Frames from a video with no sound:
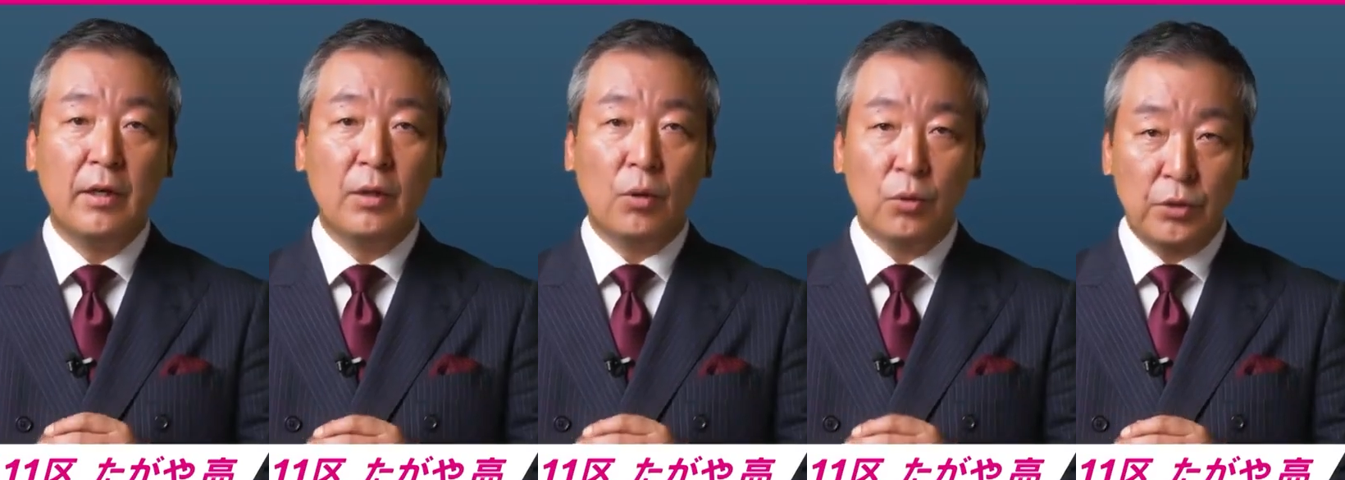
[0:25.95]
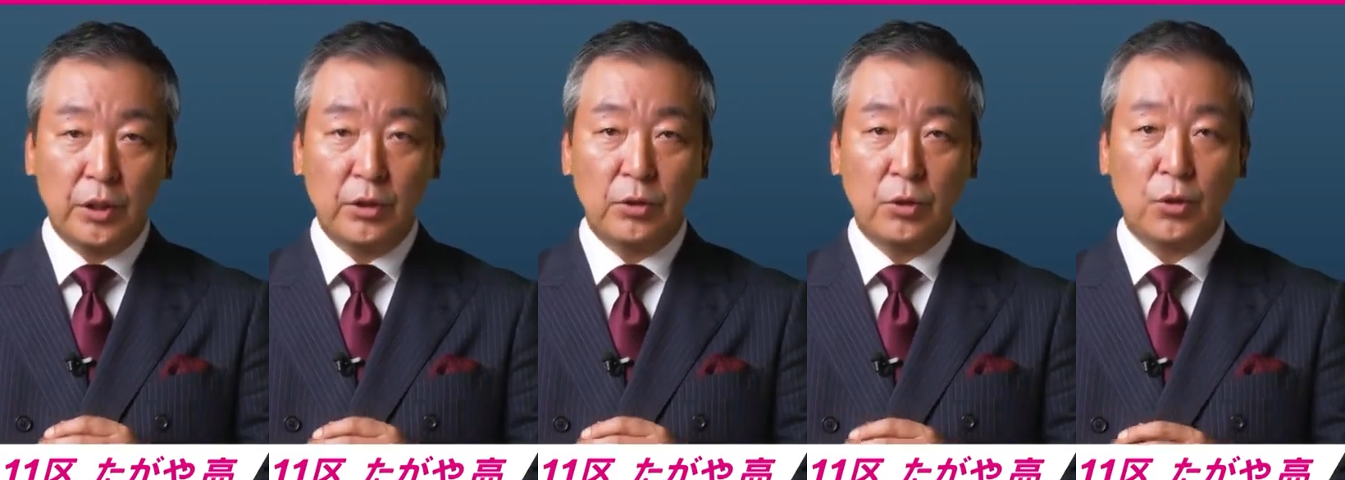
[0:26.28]
本
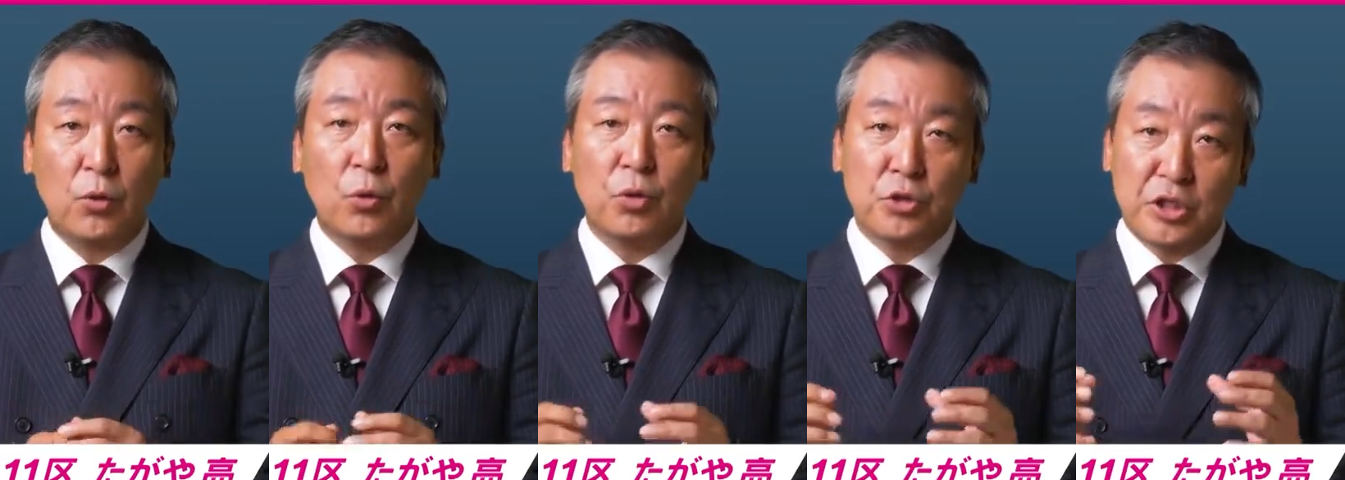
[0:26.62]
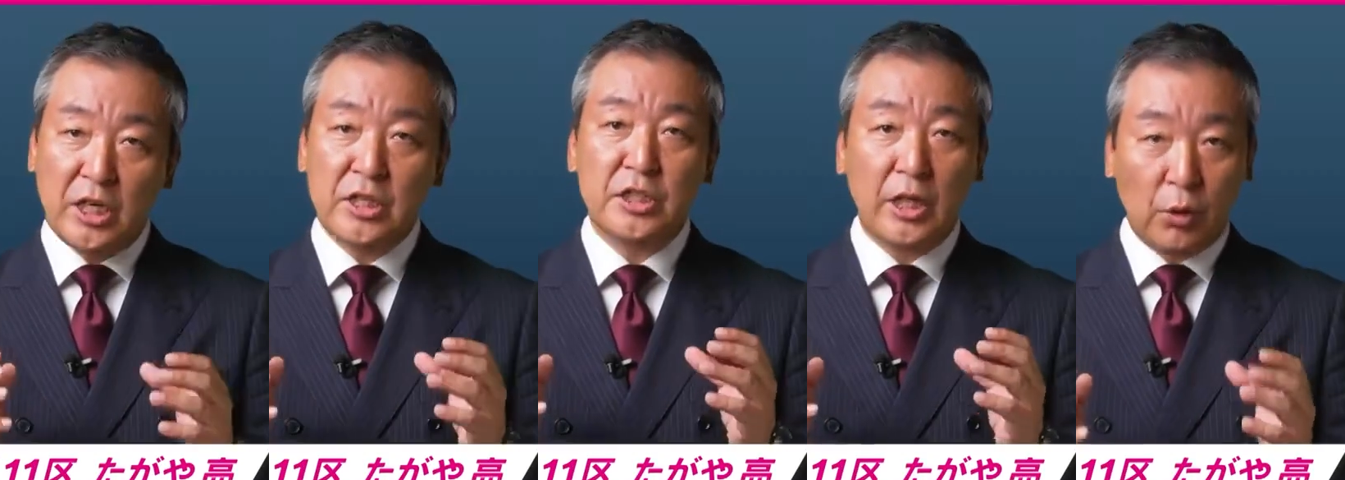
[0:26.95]
年度より工事
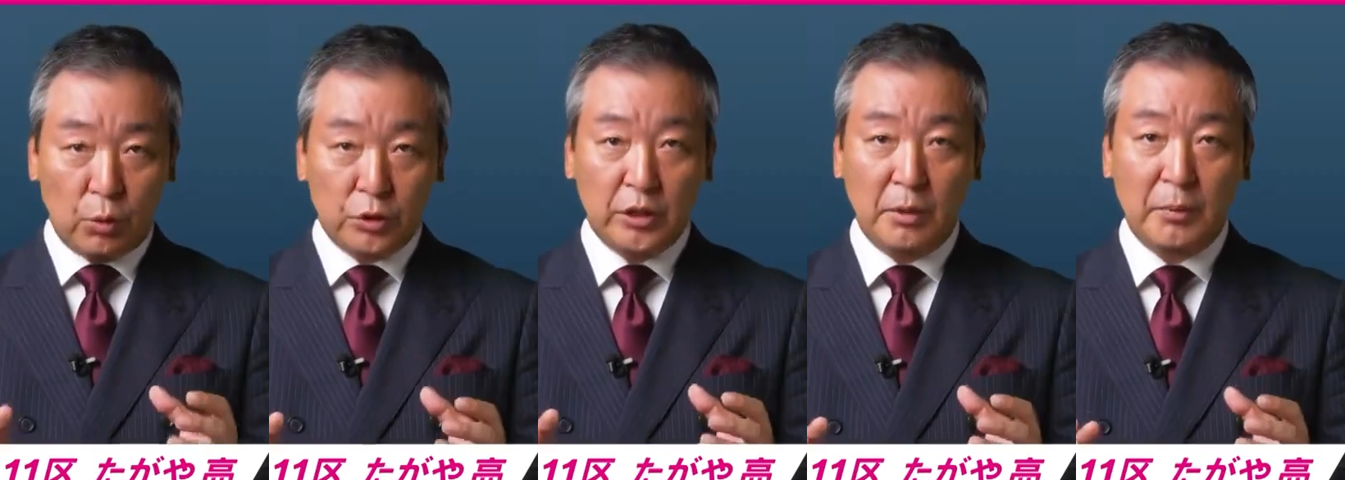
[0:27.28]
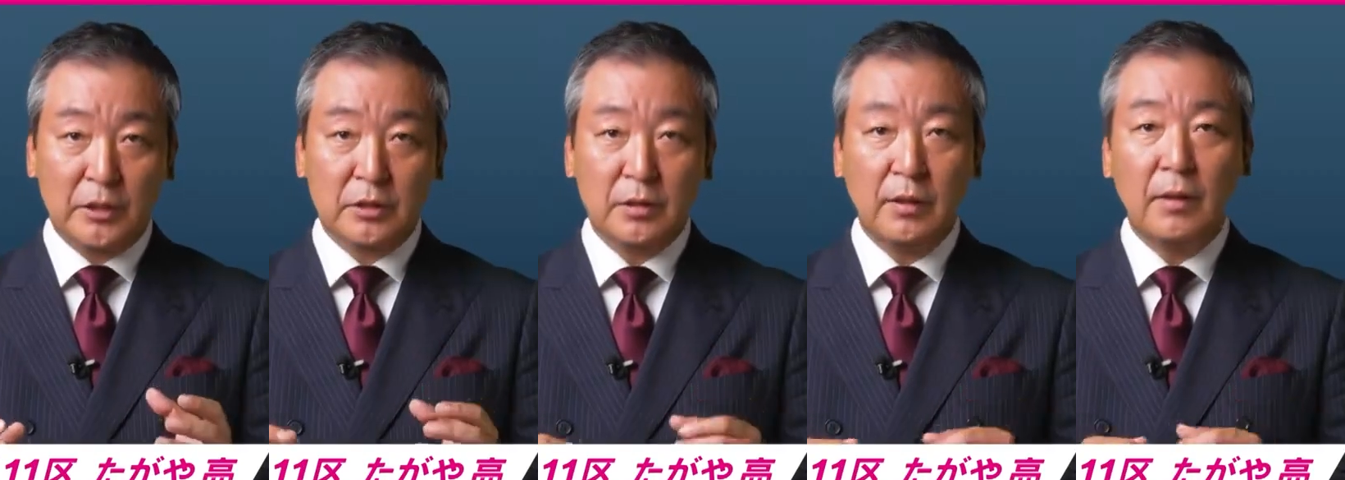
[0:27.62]
が着工されま
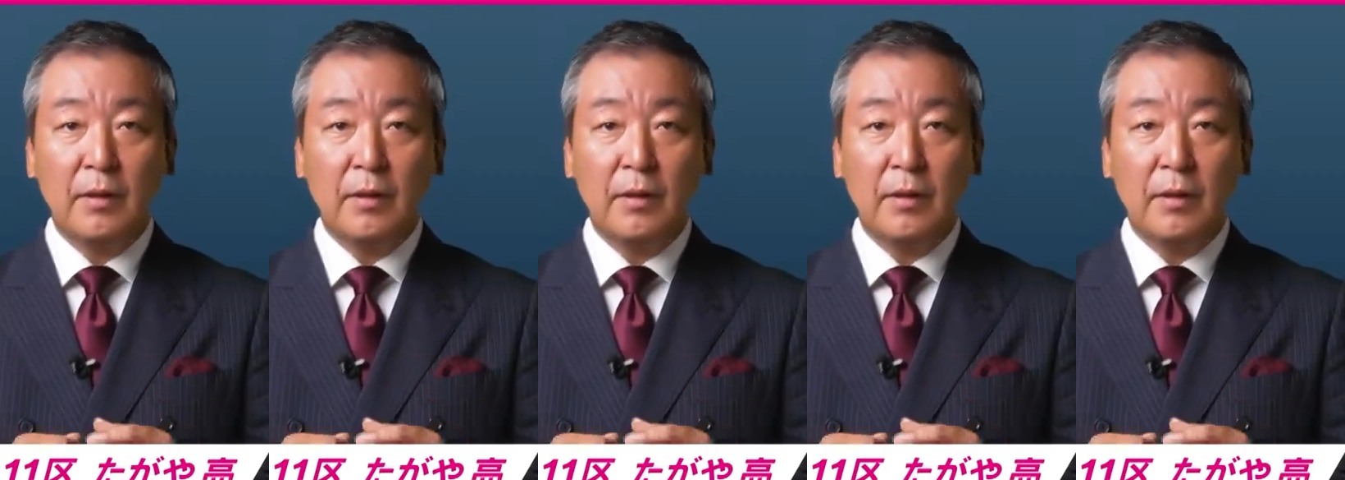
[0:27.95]
す